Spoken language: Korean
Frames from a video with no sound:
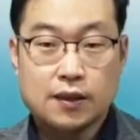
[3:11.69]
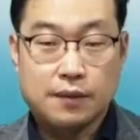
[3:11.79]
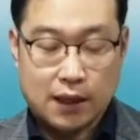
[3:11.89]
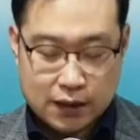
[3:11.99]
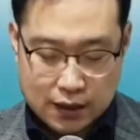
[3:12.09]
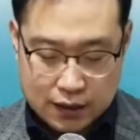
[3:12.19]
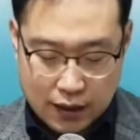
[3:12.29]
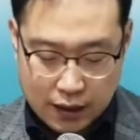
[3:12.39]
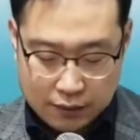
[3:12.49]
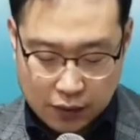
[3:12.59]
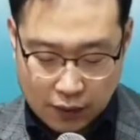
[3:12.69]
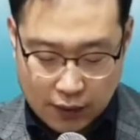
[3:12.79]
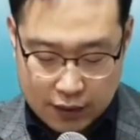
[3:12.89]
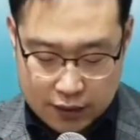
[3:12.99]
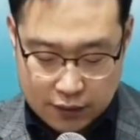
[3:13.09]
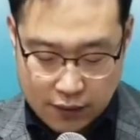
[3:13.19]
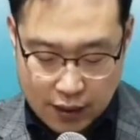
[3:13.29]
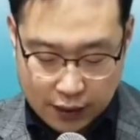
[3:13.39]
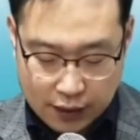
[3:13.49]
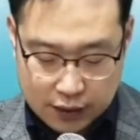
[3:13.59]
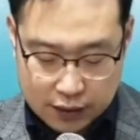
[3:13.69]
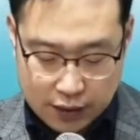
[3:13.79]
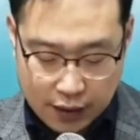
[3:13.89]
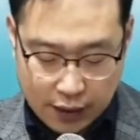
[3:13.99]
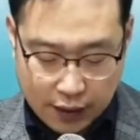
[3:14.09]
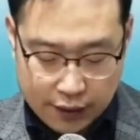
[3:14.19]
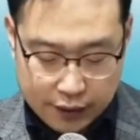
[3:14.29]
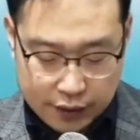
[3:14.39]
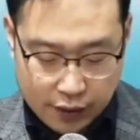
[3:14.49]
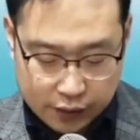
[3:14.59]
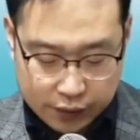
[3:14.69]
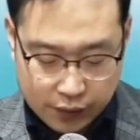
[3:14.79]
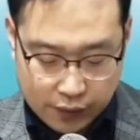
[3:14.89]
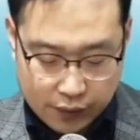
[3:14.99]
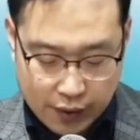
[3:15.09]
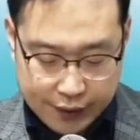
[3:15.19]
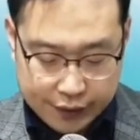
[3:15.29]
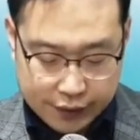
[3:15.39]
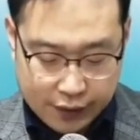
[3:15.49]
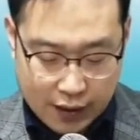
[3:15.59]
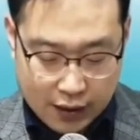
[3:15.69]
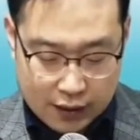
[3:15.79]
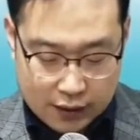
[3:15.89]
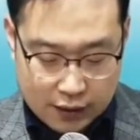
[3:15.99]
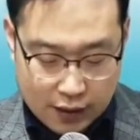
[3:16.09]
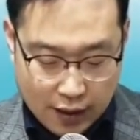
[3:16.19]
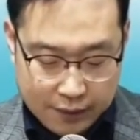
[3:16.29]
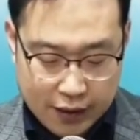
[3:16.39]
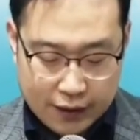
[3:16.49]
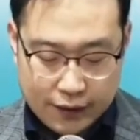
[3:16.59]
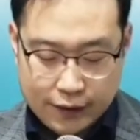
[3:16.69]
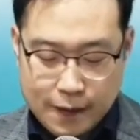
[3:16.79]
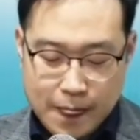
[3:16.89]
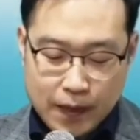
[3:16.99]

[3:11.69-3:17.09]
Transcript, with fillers: 바사 사람 고레스 왕의 시대에 형통하였더라. 아멘.